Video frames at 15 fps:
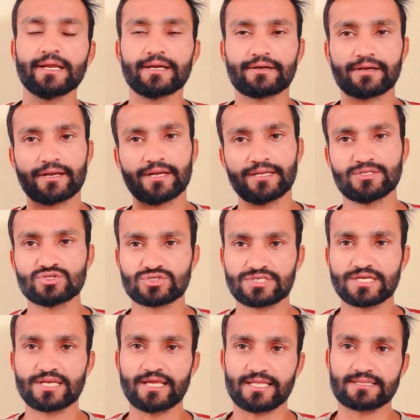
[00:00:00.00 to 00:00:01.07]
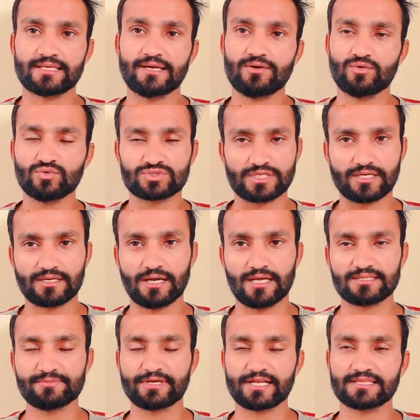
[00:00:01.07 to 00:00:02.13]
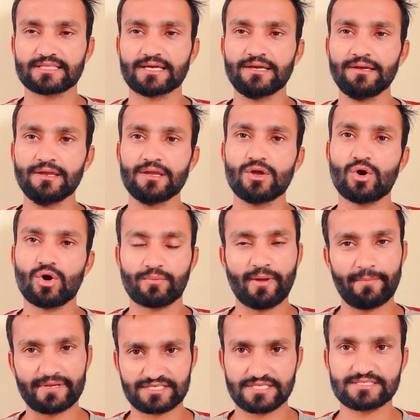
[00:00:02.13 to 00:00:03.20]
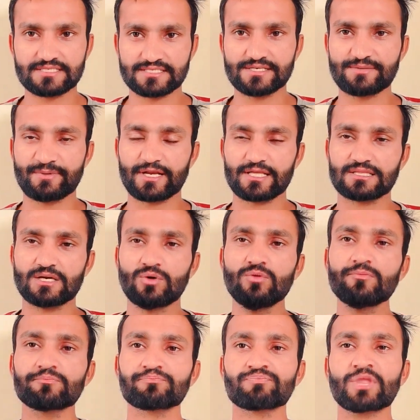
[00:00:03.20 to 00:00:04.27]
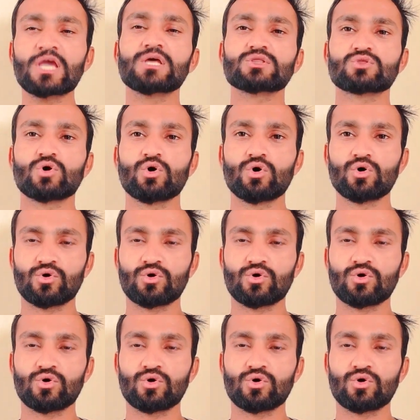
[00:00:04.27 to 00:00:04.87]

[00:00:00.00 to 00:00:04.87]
ट्रेनी जो सीखने आता है उसके हाथ में रहता है और मैं पैसेंजर सीट पर रहता हूँ तो